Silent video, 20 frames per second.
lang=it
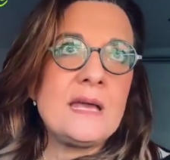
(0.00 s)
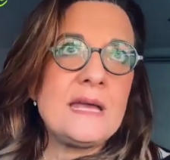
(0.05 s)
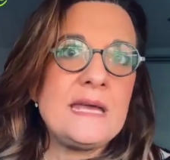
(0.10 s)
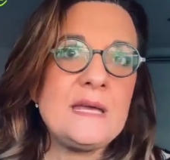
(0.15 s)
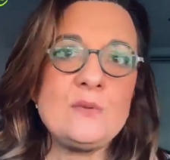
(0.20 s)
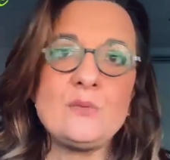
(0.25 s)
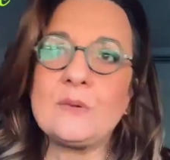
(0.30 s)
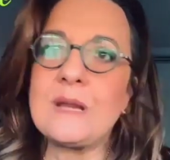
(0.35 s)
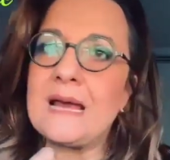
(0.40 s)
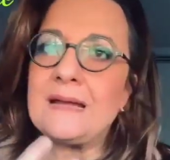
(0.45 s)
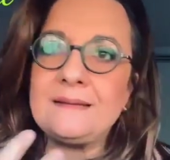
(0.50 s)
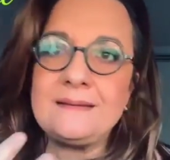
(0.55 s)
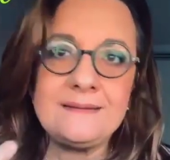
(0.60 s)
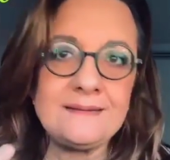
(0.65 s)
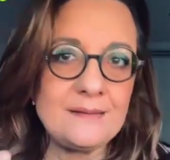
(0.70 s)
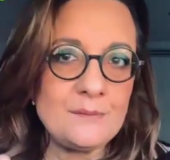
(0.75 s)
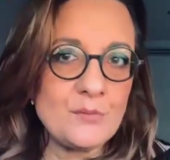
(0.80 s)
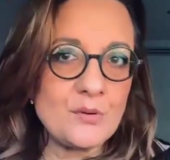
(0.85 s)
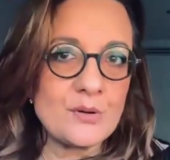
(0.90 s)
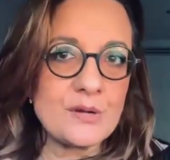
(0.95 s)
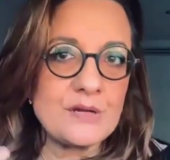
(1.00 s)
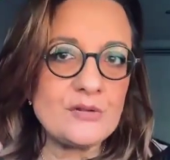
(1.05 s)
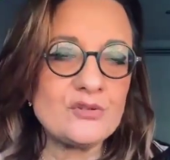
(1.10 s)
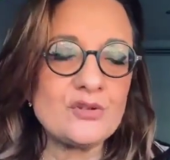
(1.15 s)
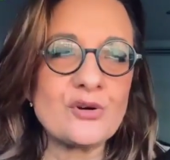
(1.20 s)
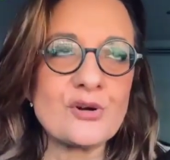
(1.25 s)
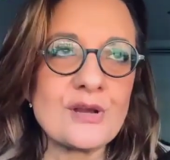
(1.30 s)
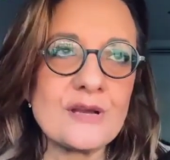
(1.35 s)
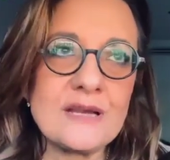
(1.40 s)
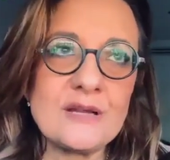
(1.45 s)
in un attimo
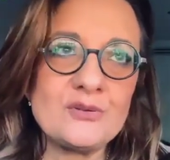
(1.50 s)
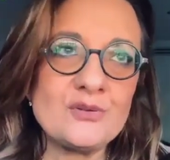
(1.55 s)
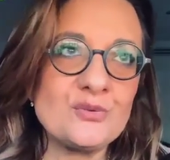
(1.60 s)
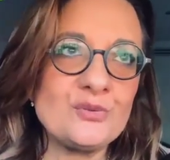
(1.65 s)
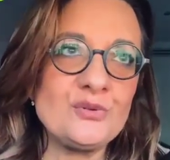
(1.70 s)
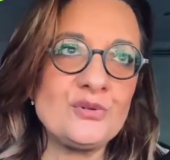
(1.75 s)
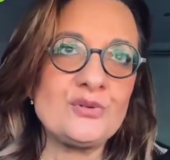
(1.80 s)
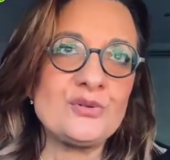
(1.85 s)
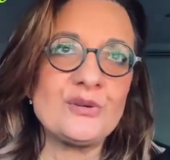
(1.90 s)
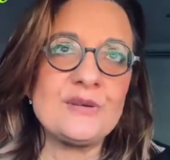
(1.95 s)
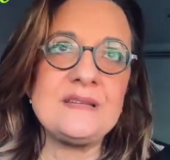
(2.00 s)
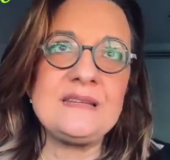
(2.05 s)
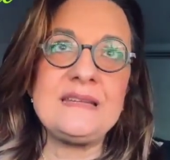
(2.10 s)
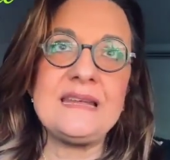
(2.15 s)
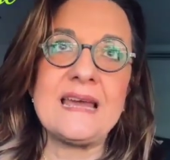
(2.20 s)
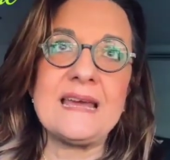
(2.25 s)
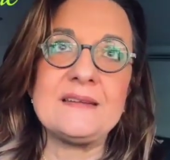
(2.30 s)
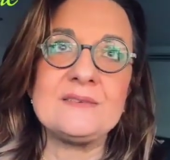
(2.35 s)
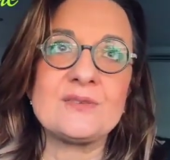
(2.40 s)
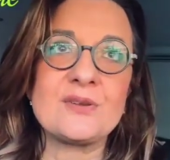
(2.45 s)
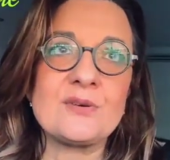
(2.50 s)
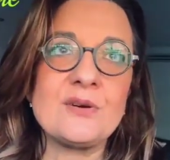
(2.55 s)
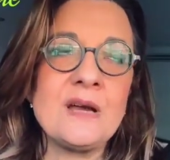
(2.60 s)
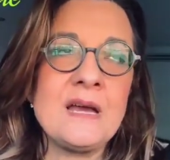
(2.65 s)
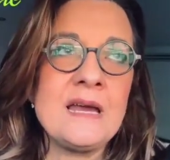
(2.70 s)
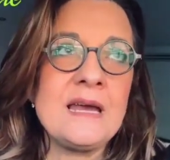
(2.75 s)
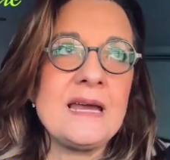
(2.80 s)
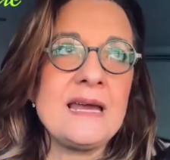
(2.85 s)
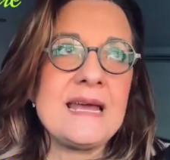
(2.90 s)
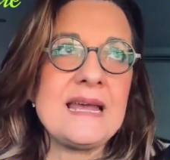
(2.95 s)
ritorna tutto indietro
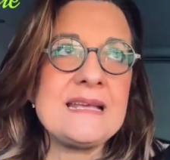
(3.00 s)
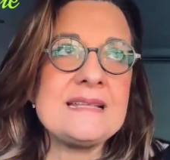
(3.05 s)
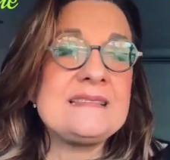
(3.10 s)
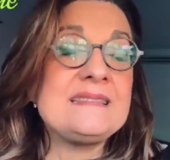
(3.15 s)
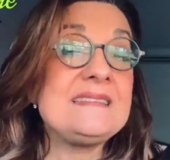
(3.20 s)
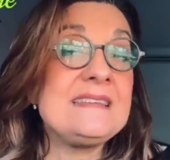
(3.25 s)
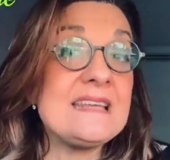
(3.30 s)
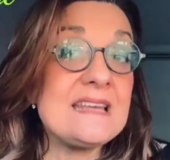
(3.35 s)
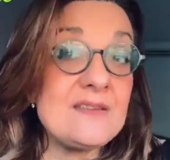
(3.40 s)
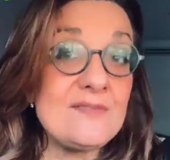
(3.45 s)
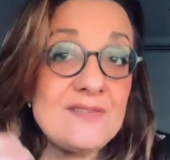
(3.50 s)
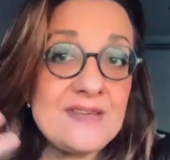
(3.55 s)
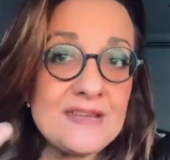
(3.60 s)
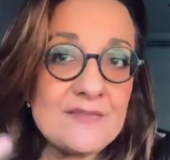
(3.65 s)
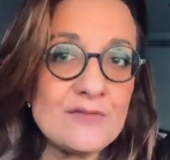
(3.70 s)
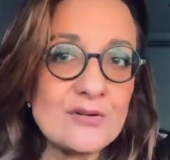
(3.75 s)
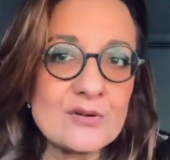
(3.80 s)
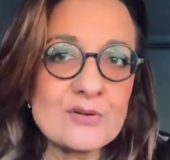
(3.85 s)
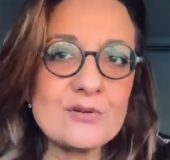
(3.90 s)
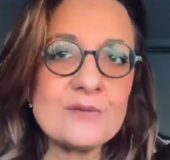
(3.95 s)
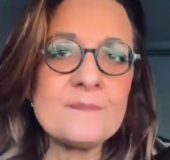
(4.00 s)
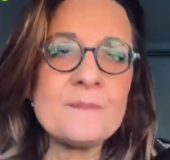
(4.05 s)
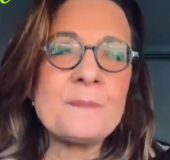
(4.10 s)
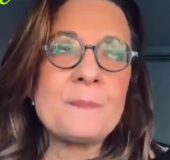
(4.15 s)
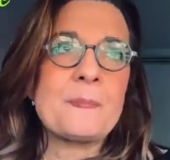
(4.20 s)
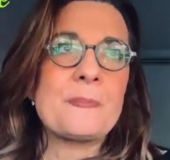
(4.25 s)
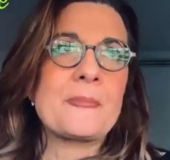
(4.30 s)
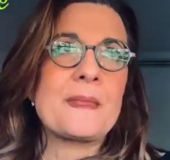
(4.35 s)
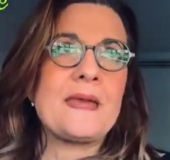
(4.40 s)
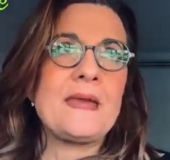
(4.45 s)
e si rivivono
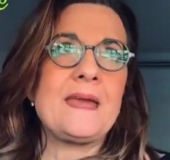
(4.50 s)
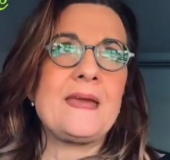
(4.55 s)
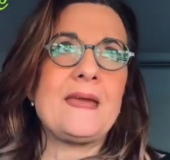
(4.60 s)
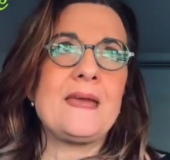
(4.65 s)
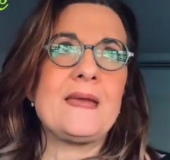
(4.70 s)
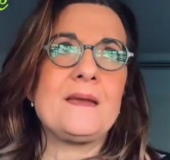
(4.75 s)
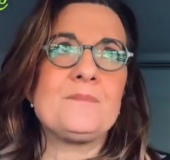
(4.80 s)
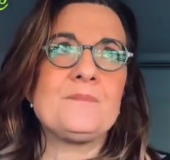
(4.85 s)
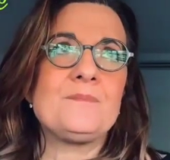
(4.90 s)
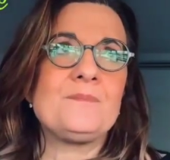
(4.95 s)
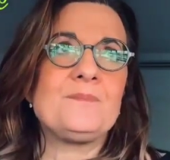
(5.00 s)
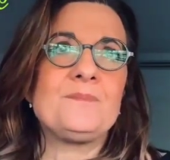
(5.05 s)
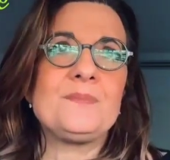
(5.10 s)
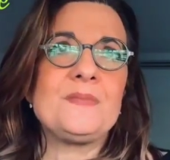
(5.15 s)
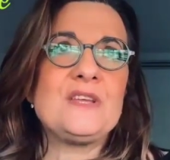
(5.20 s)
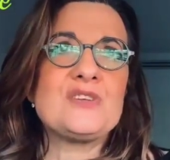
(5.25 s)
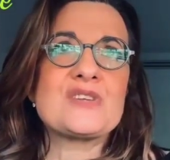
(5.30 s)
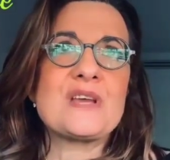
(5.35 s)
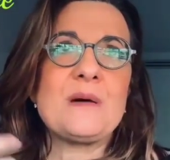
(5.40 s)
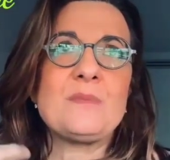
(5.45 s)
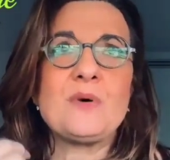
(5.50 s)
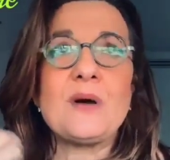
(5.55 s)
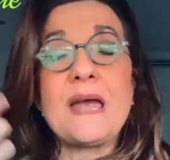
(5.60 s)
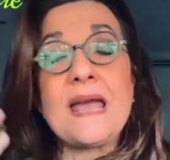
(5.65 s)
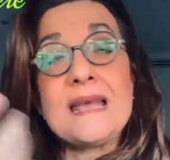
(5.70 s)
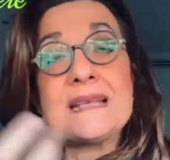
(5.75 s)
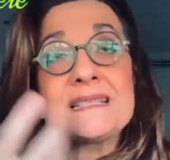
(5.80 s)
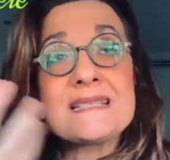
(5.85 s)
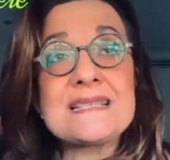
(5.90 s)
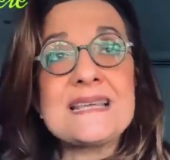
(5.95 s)
e, ehm, diciamo,
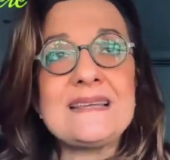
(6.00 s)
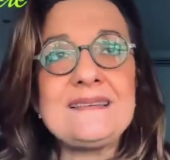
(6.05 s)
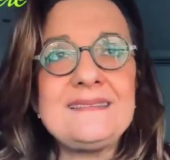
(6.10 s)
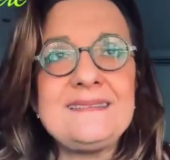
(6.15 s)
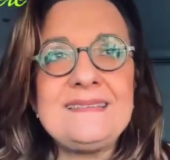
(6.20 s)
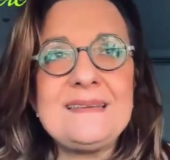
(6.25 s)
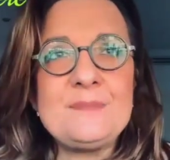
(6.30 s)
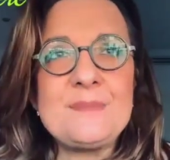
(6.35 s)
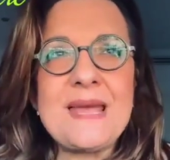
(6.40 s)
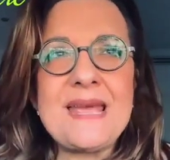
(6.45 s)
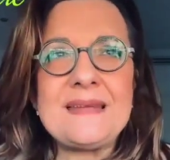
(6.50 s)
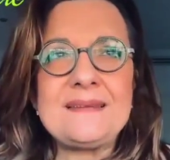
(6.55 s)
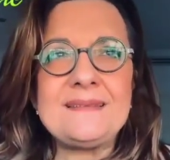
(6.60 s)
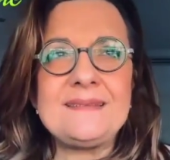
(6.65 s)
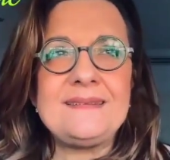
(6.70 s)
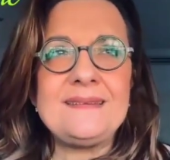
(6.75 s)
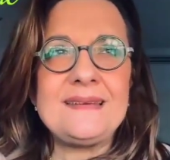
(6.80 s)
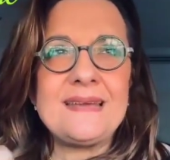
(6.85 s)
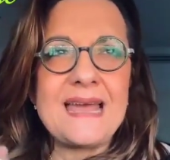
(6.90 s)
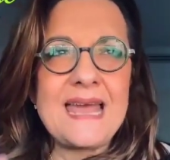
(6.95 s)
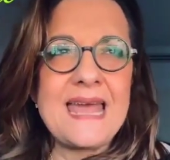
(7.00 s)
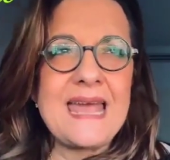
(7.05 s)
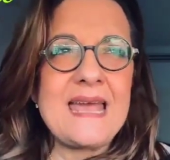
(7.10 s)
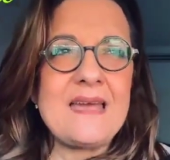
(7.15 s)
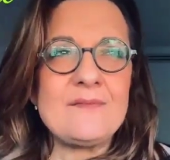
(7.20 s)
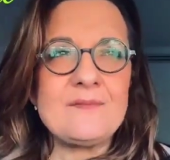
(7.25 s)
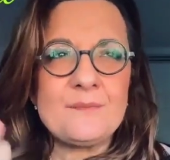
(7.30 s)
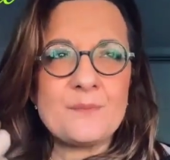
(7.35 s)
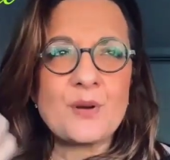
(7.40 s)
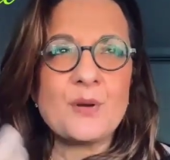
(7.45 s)
e sentimenti
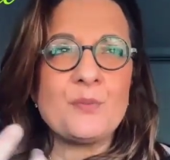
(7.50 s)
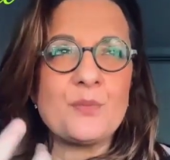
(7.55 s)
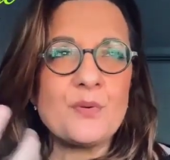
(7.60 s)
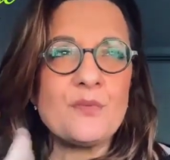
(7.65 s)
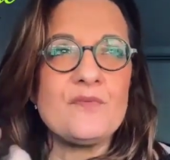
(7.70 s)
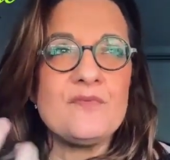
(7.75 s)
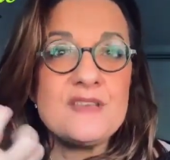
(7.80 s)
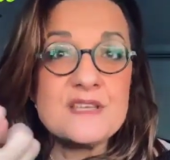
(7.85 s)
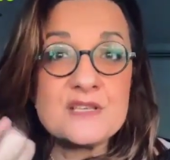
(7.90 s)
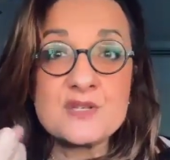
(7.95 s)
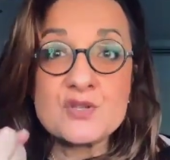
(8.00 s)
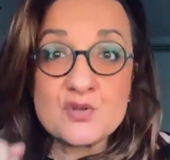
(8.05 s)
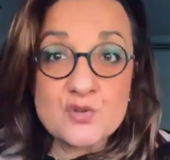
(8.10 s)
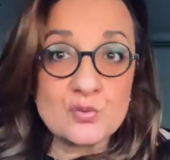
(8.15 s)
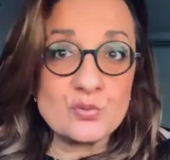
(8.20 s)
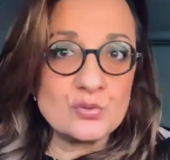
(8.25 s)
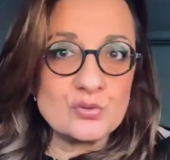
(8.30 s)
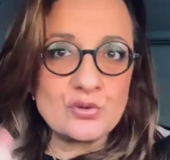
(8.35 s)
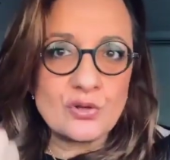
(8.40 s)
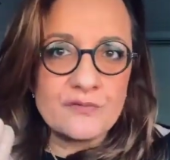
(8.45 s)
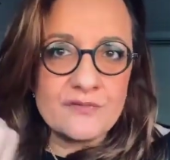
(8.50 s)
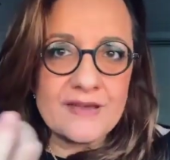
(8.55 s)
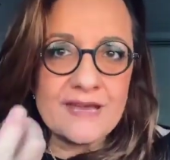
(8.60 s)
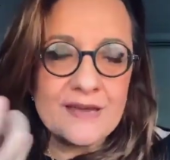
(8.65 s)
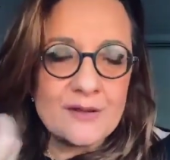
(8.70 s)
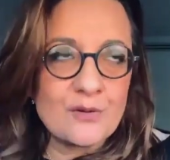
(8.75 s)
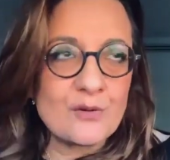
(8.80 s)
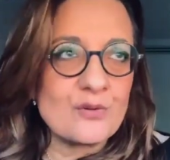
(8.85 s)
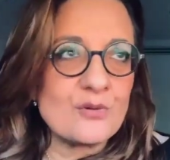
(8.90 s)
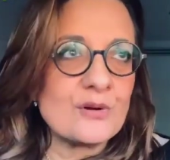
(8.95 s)
e proprio vissuto
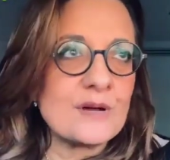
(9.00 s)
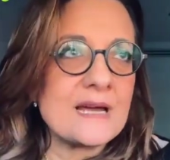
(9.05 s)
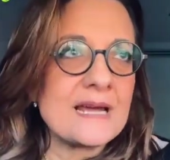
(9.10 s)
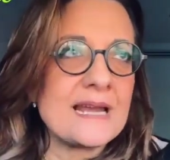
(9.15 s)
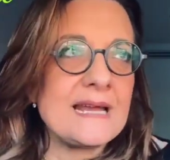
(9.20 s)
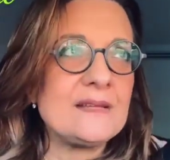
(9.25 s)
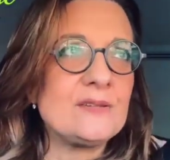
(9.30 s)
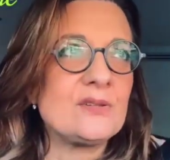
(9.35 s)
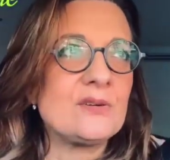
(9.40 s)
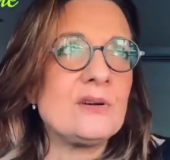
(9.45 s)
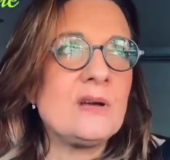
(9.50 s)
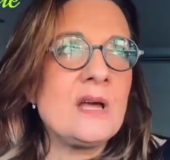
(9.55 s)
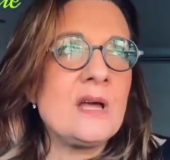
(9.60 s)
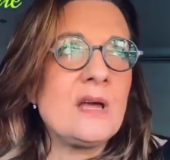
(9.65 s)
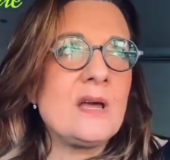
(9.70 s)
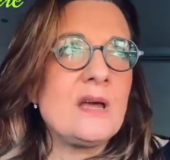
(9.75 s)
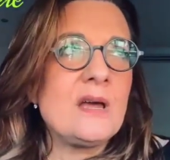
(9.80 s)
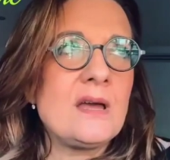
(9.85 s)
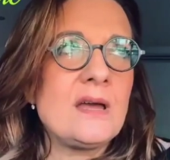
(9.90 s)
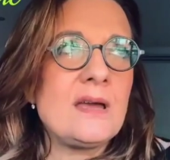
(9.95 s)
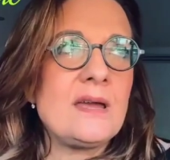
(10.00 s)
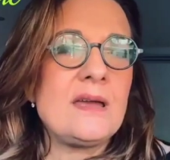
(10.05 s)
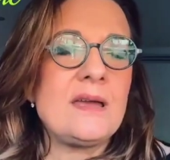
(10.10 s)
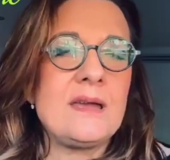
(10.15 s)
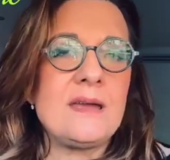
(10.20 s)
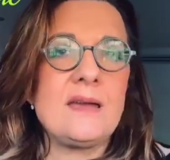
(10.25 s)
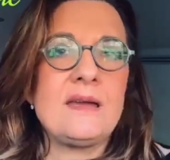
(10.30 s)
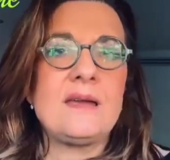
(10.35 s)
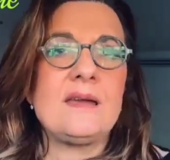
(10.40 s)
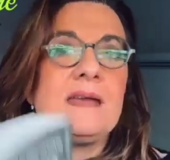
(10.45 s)
vero, concreto
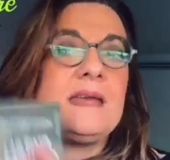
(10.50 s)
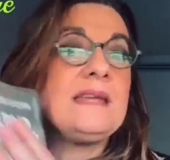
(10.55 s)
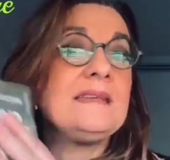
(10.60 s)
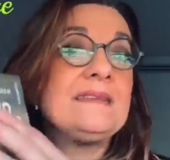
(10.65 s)
eh,